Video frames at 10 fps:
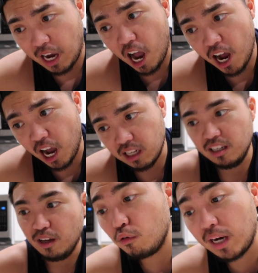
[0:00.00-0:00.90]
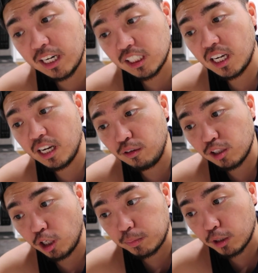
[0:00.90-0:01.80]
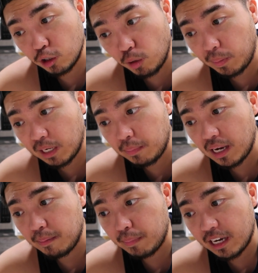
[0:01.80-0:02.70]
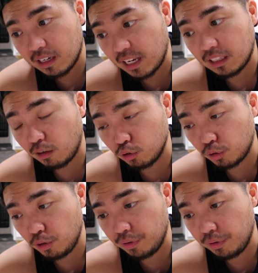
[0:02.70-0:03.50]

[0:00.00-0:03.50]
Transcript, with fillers: Haha. Wala na siya ngayon sa option ko para maka-migrate ako to